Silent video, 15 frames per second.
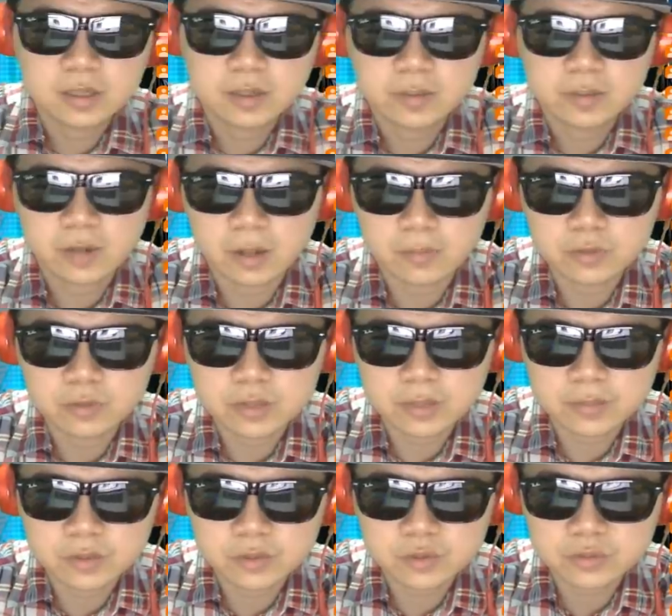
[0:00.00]
好，目前
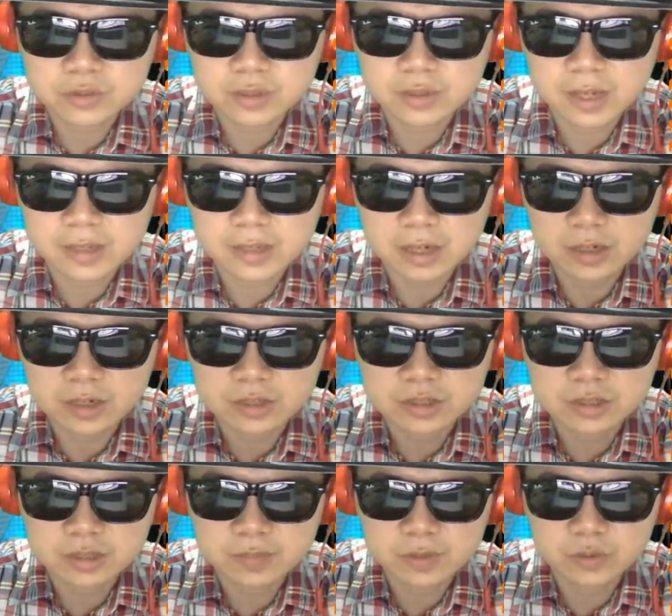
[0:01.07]
比数是来到了
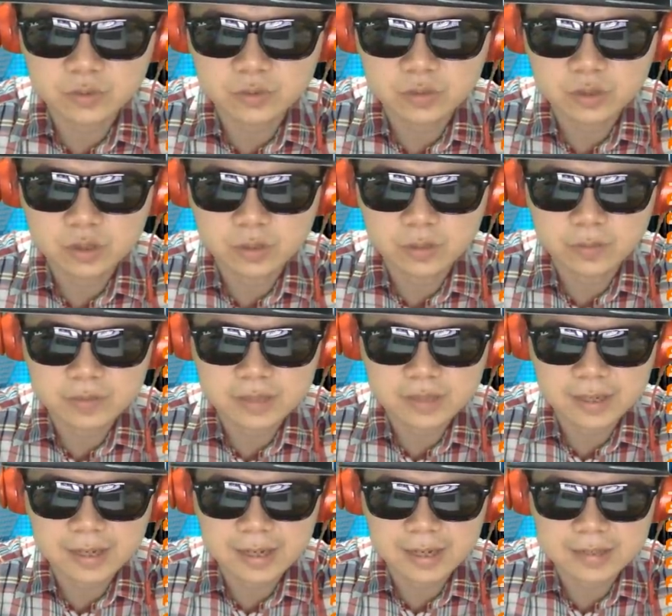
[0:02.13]
十比五。我们再
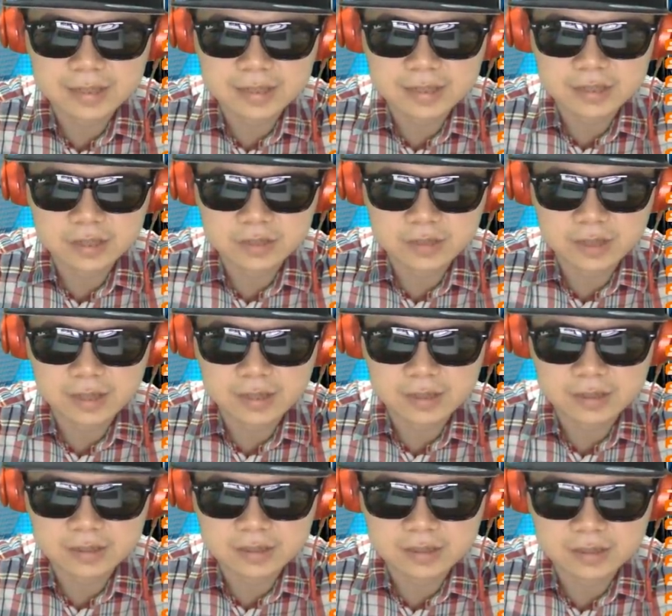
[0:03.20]
看一下小戴
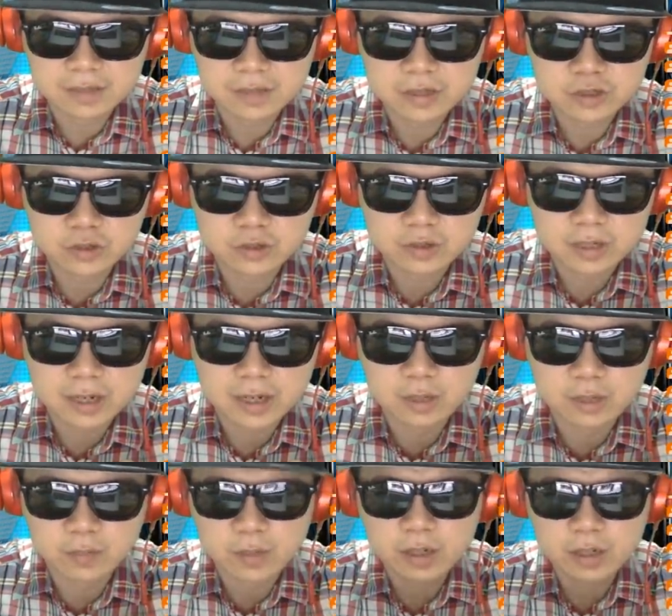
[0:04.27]
的这个发球，看
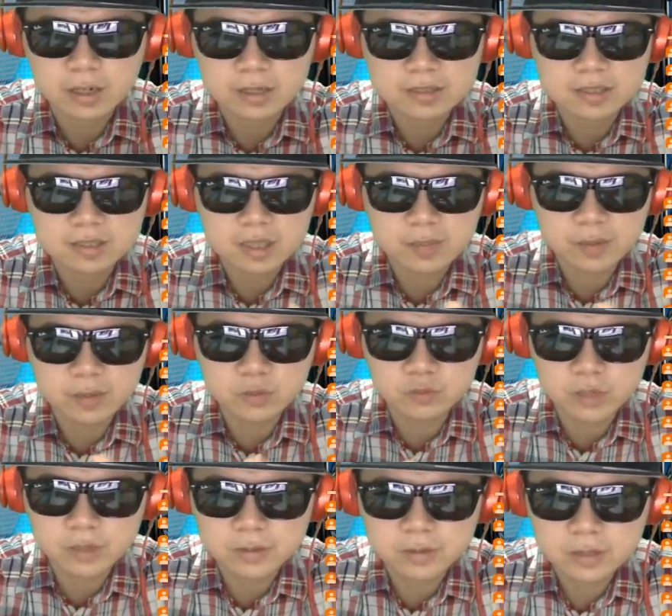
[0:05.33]
有没有可能十一比五
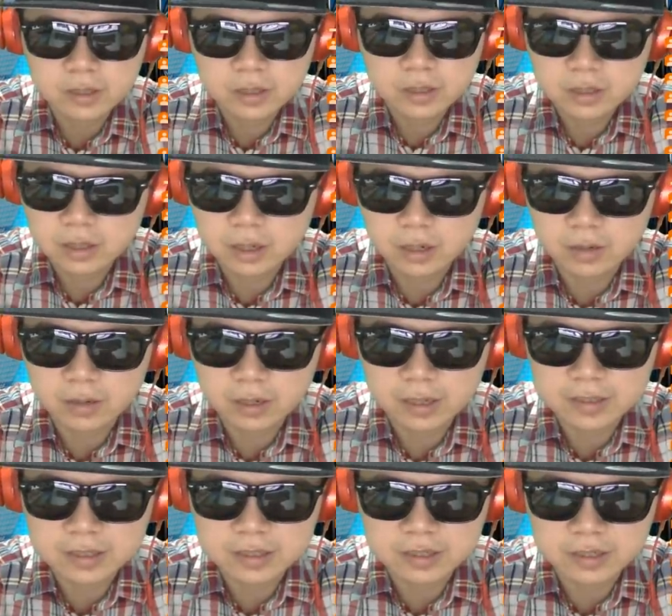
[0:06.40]
呢？好，看
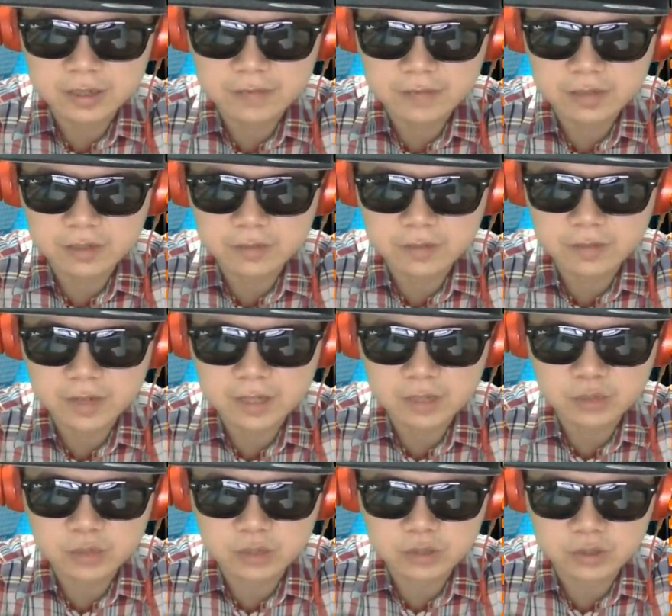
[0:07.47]
一下小戴发球，发了一个
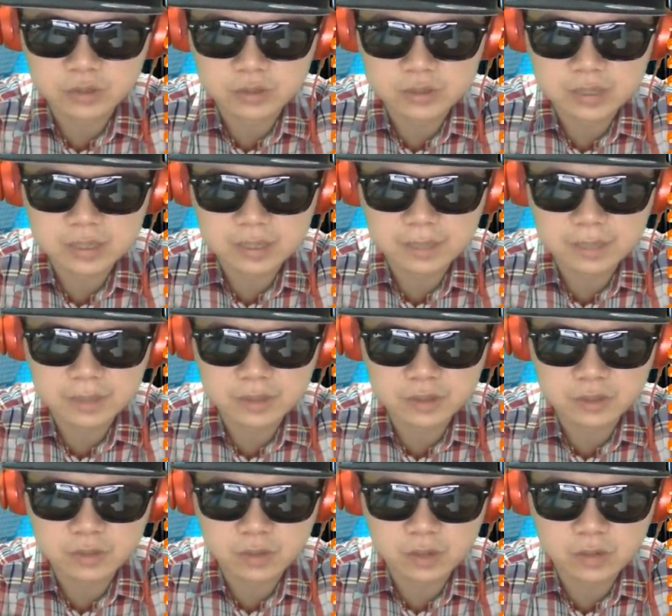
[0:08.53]
短球。张怡把
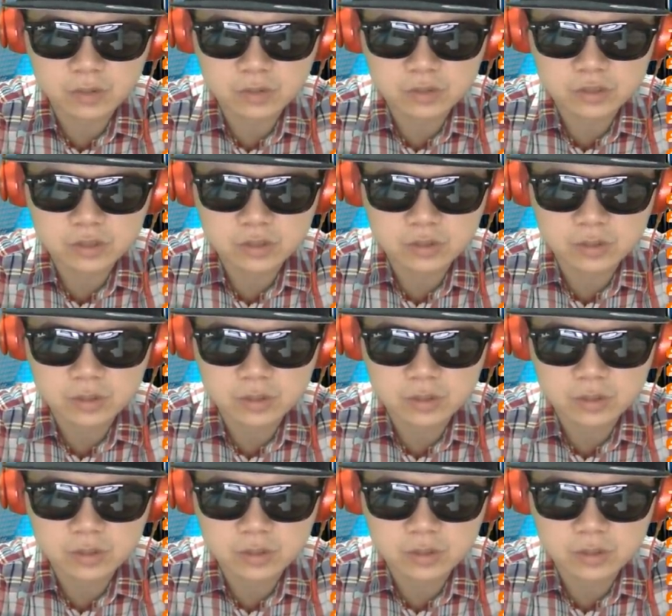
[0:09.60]
球往后送。